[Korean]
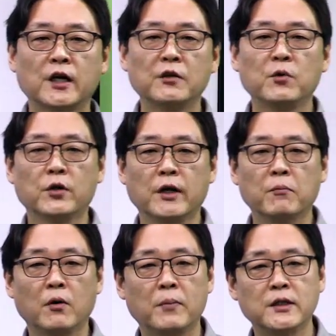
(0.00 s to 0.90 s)
상임위원회
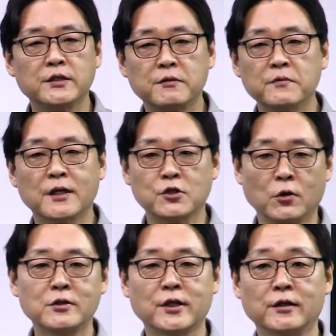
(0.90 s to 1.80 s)
법안 심사
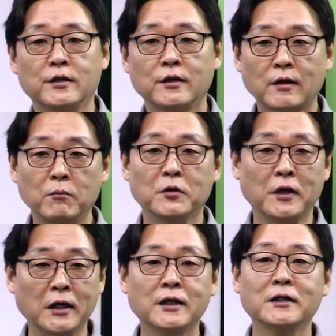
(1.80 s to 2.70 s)
절차를 한번
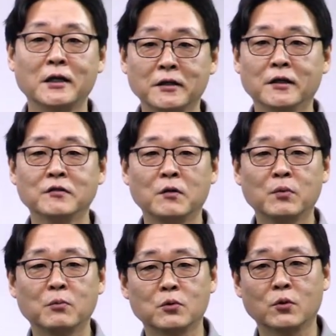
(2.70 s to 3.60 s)
단계 단계
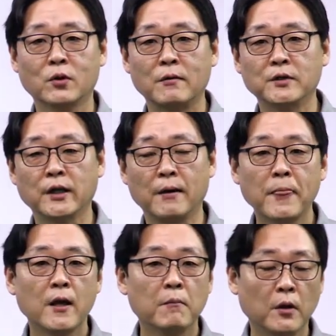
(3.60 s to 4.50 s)
살펴보도록 합니다.
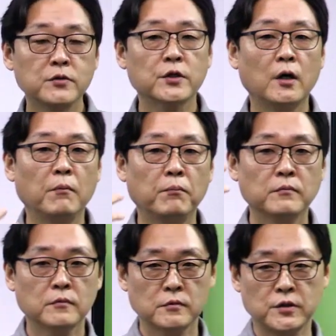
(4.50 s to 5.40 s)
먼저
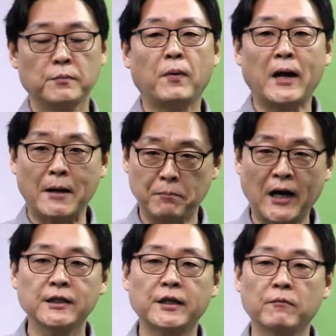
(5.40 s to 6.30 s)
이제
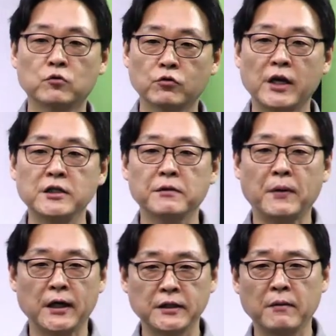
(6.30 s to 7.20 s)
발의된 국회에 이제
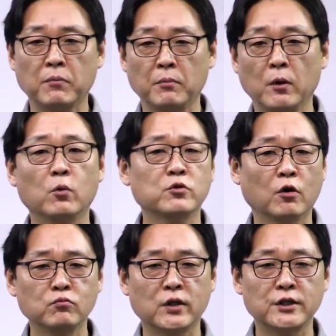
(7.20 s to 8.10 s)
발의된 법안 혹은
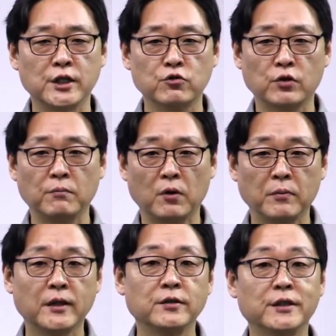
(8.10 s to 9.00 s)
정부가 제출한
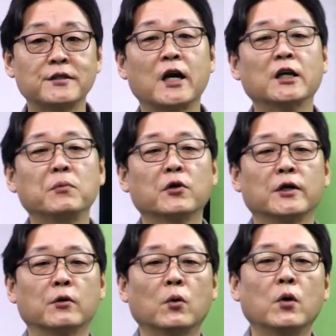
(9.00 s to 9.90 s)
법안들이
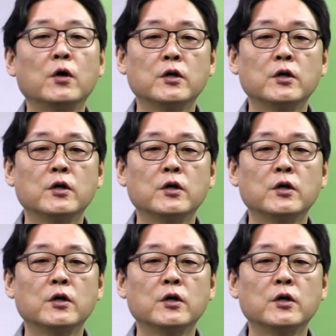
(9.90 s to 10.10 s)
상임위원회로